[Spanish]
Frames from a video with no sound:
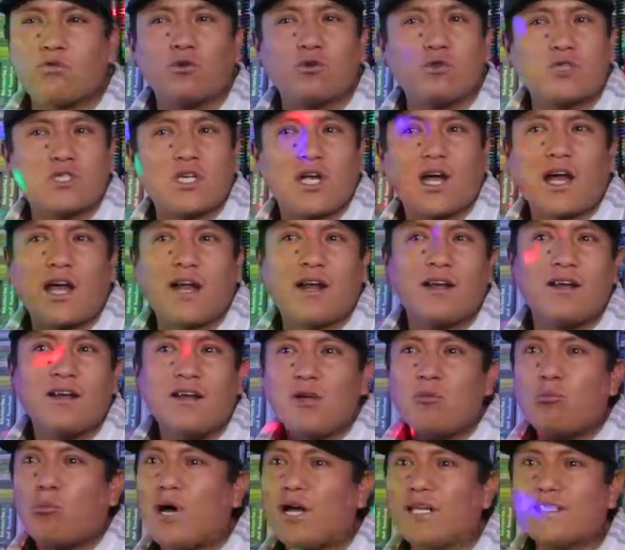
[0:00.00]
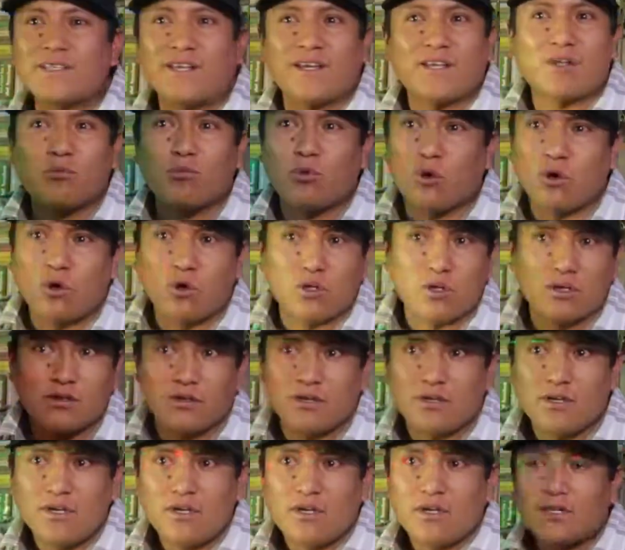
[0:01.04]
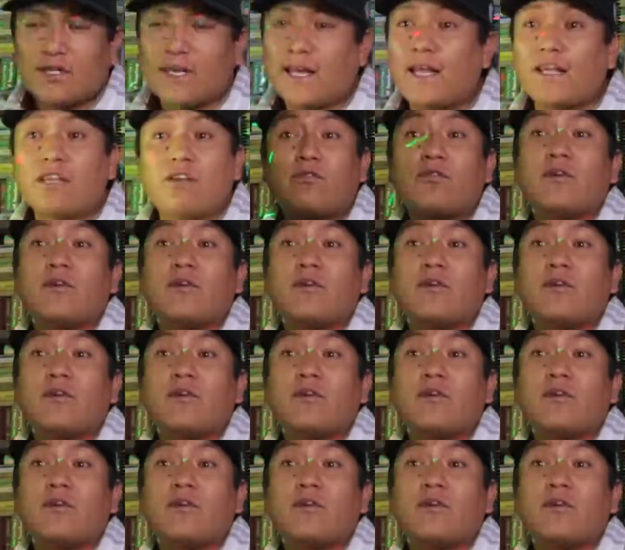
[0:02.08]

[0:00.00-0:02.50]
futsal, básquetbol, quería